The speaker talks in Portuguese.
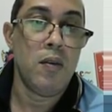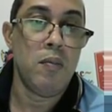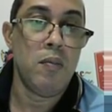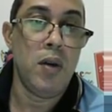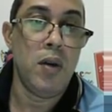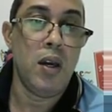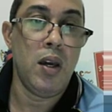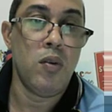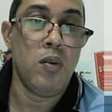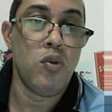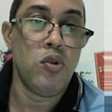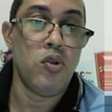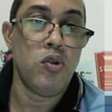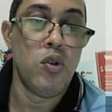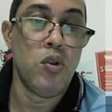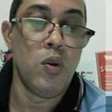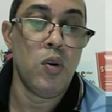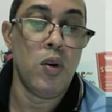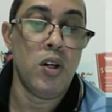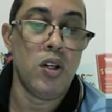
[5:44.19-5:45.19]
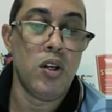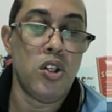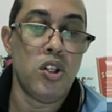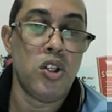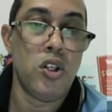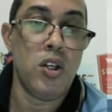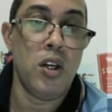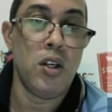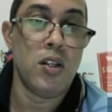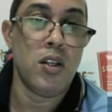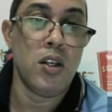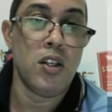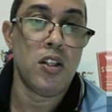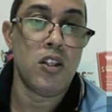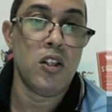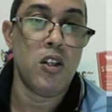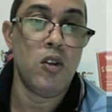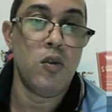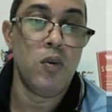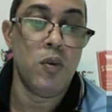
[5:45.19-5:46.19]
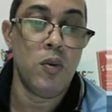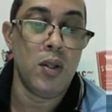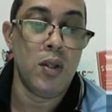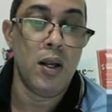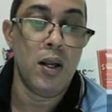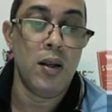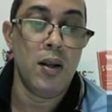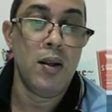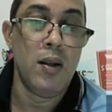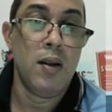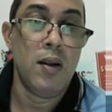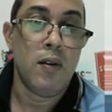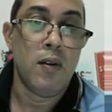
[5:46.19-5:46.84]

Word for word: menos 2x a segunda